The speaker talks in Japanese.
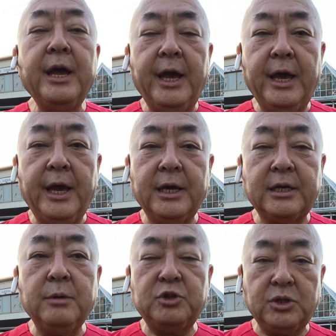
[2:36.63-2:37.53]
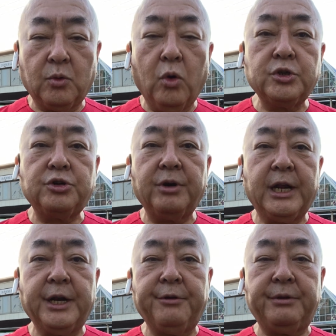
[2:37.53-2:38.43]
えー、キムチの講習をや
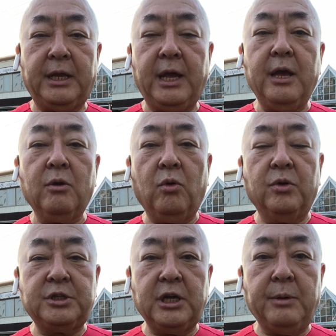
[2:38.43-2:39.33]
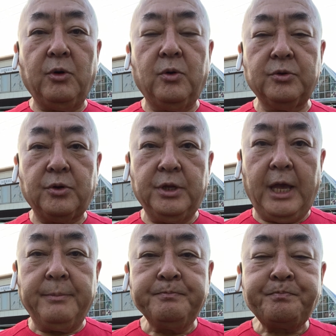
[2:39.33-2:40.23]
られるんでね、こちらも本当にね、